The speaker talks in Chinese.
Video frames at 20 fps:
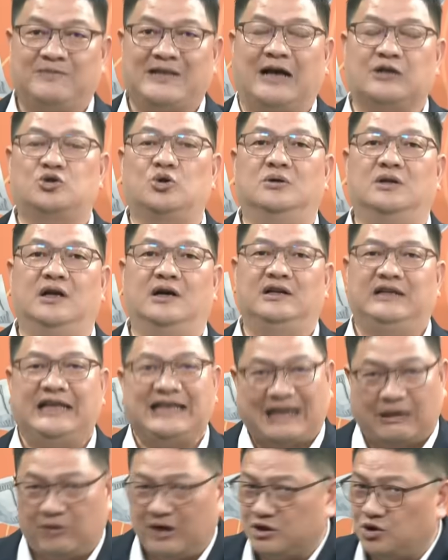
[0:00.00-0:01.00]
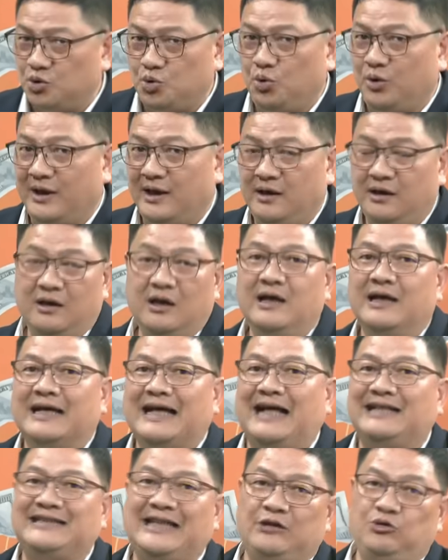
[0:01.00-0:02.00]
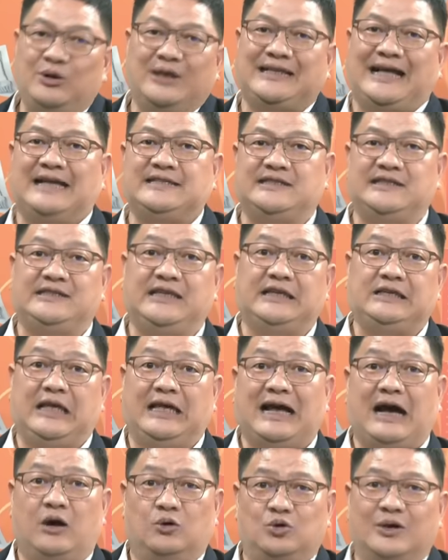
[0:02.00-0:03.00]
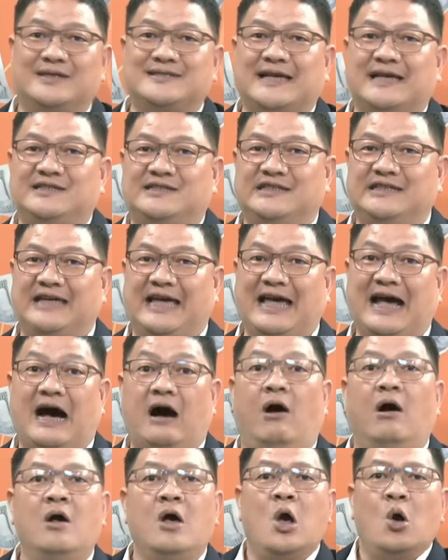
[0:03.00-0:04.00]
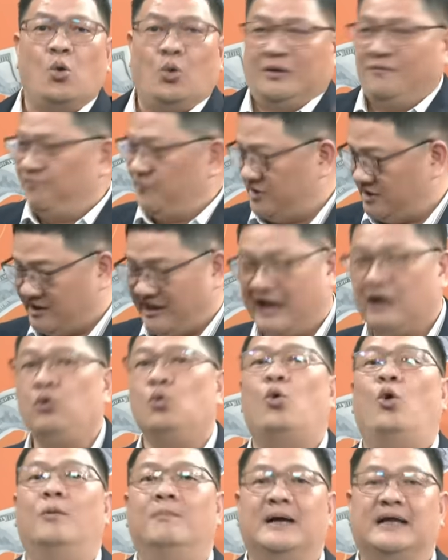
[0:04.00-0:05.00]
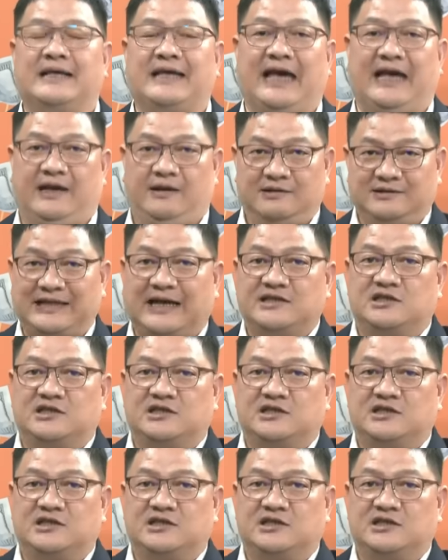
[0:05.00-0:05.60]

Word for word: 他说呢，你赶快去约看约台积电也好，约三星也好。嗯。钱我们给，但